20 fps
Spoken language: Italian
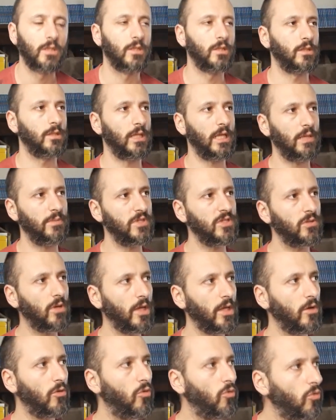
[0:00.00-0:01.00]
nella misura
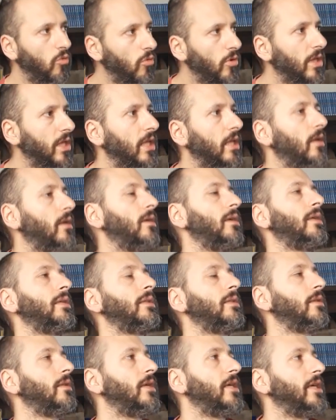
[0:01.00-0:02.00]
in cui
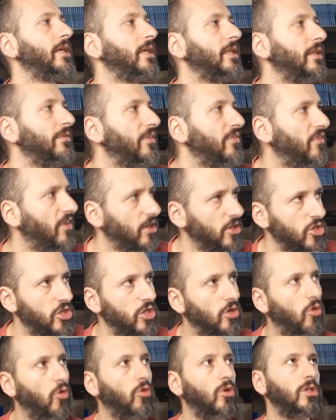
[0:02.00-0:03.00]
eh, devi farci
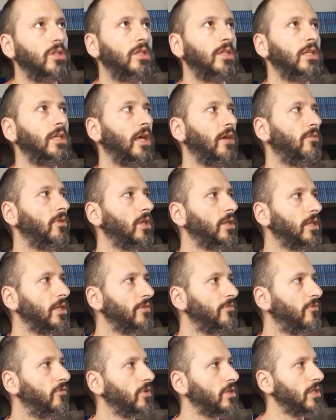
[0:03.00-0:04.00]
i conti, a volte
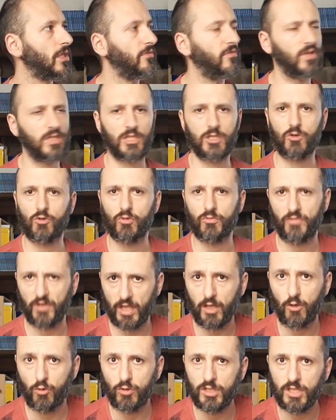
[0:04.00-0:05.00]
forse devi farci,
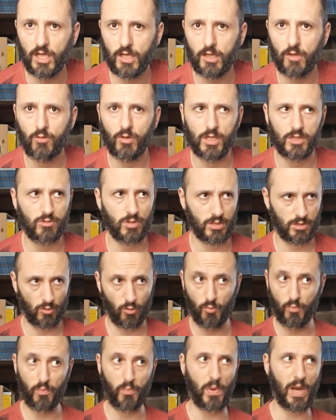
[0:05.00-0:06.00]
fare i conti anche con la sua
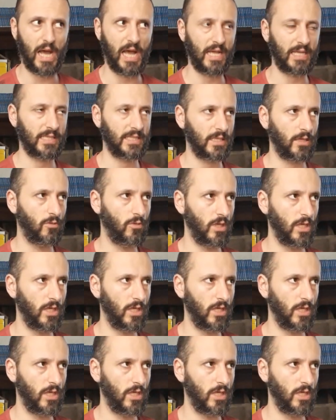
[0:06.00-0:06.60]
scomparsa, con